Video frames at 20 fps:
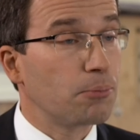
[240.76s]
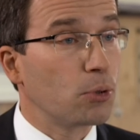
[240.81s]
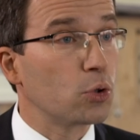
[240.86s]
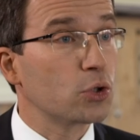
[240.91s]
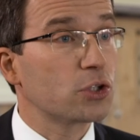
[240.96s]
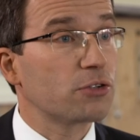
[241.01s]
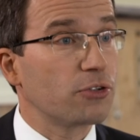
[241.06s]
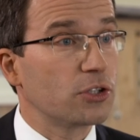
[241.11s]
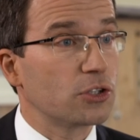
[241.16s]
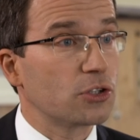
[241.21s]

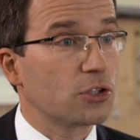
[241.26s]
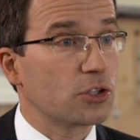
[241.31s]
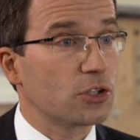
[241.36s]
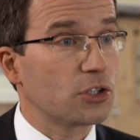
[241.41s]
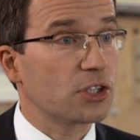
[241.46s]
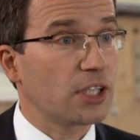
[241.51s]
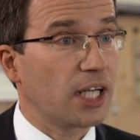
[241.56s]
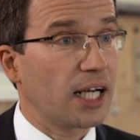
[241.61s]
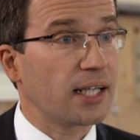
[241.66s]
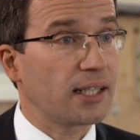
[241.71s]
bloß von
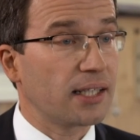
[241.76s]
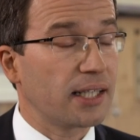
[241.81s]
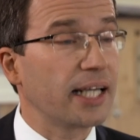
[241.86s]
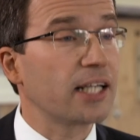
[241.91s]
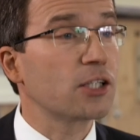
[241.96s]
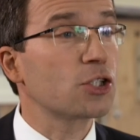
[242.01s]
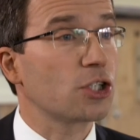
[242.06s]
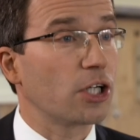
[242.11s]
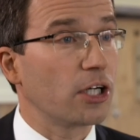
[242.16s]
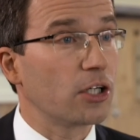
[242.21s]
sozusagen
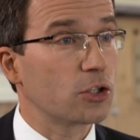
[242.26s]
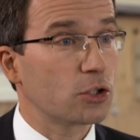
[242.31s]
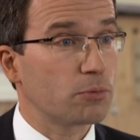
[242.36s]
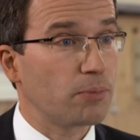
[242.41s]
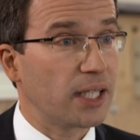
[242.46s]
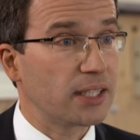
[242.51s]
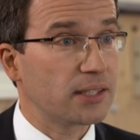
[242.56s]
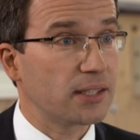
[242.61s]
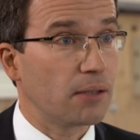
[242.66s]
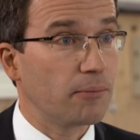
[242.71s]

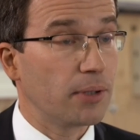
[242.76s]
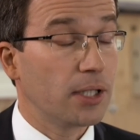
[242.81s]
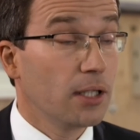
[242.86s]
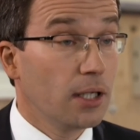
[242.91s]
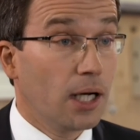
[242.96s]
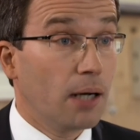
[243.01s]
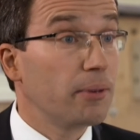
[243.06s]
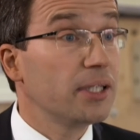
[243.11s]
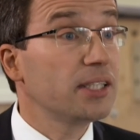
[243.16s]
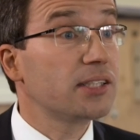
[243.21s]
Gegensteuerungsmaßnahmen.
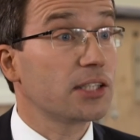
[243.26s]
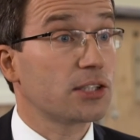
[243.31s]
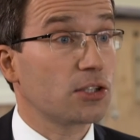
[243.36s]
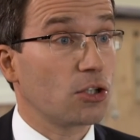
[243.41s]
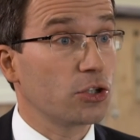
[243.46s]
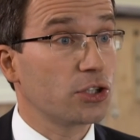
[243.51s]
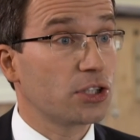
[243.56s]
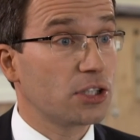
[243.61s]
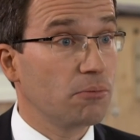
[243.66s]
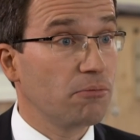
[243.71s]
Aber ist es
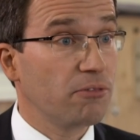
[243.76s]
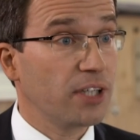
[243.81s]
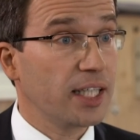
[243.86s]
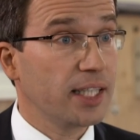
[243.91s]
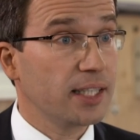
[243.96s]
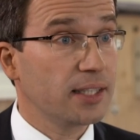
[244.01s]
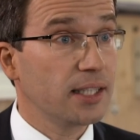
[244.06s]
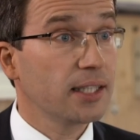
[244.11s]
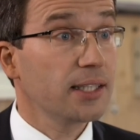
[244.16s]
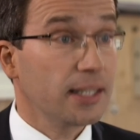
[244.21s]
trotzdem
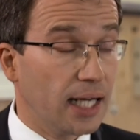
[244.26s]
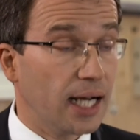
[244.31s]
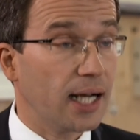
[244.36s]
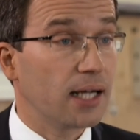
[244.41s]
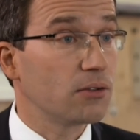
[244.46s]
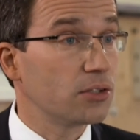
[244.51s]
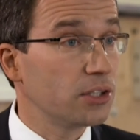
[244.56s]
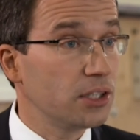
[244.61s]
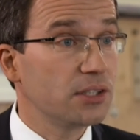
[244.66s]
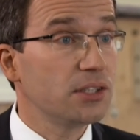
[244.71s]
richtig? Ja.
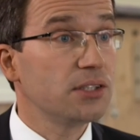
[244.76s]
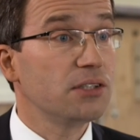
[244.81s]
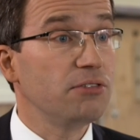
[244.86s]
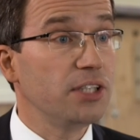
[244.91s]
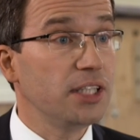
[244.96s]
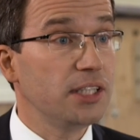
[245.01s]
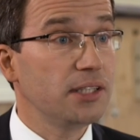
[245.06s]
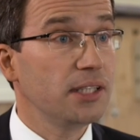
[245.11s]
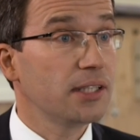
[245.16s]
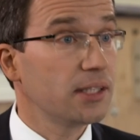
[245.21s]
Und ist es
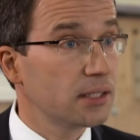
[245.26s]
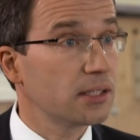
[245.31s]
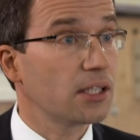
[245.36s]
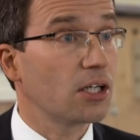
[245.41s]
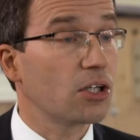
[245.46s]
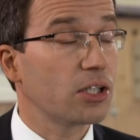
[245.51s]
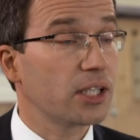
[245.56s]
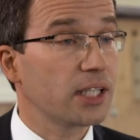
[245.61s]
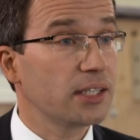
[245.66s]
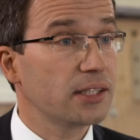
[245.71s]
wichtig? Ist
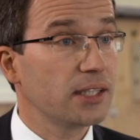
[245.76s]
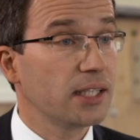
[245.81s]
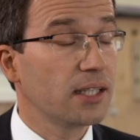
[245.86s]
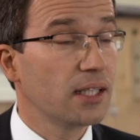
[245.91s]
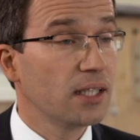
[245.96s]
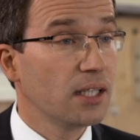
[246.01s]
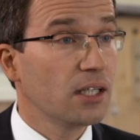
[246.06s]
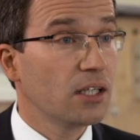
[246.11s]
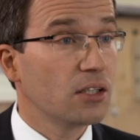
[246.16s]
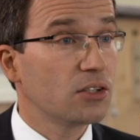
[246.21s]
auch richtig.
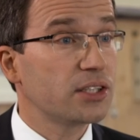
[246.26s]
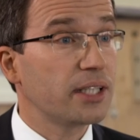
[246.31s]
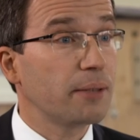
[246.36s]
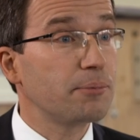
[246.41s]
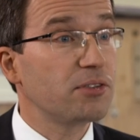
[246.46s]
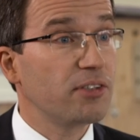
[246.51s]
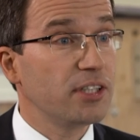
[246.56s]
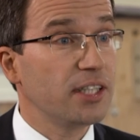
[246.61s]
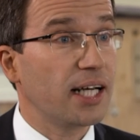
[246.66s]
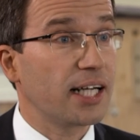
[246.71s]
Und
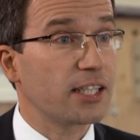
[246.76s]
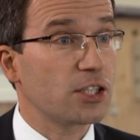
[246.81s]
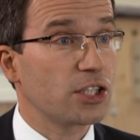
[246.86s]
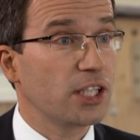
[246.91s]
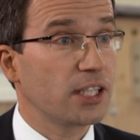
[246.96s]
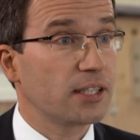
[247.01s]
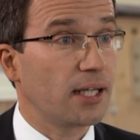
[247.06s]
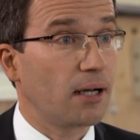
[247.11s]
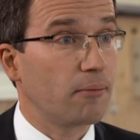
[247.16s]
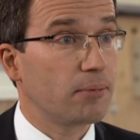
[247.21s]
selbst wenn der
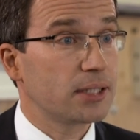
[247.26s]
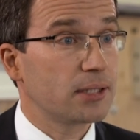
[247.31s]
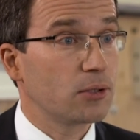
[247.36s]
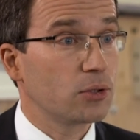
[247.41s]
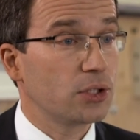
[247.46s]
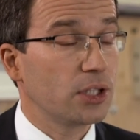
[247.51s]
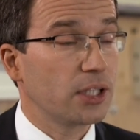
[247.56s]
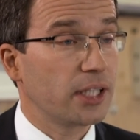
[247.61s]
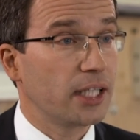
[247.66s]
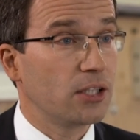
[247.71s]
Anstieg der
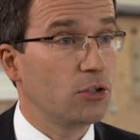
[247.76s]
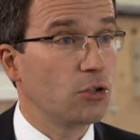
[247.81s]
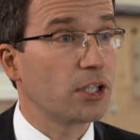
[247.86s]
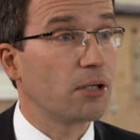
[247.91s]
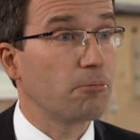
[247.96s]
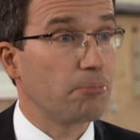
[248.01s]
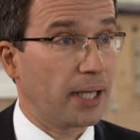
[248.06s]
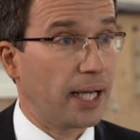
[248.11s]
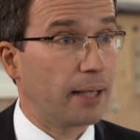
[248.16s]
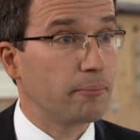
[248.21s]
Arbeitslosigkeit nur
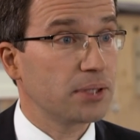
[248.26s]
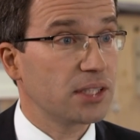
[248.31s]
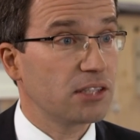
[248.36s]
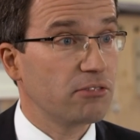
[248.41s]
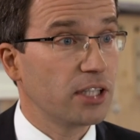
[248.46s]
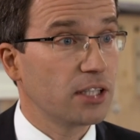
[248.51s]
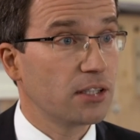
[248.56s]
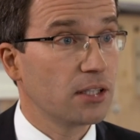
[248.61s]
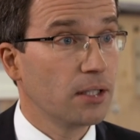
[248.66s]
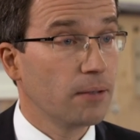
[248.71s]
gebremst
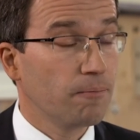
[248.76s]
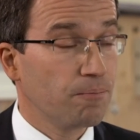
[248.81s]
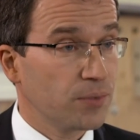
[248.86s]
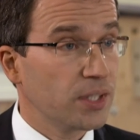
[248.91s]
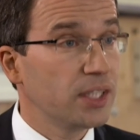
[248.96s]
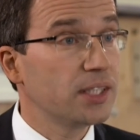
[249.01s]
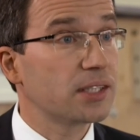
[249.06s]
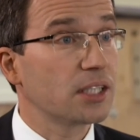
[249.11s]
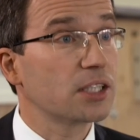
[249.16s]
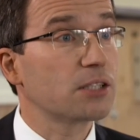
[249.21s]
wird,
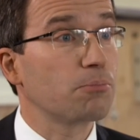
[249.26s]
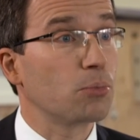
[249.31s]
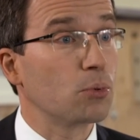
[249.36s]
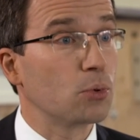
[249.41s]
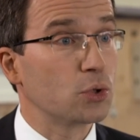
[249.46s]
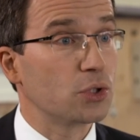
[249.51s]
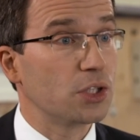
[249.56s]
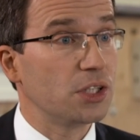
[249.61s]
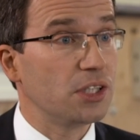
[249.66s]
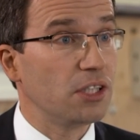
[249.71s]
ist das
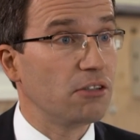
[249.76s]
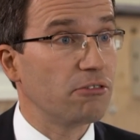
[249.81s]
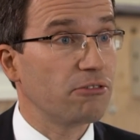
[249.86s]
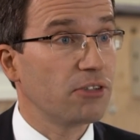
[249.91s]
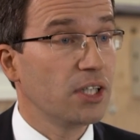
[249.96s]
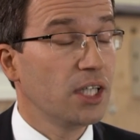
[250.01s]
positiv.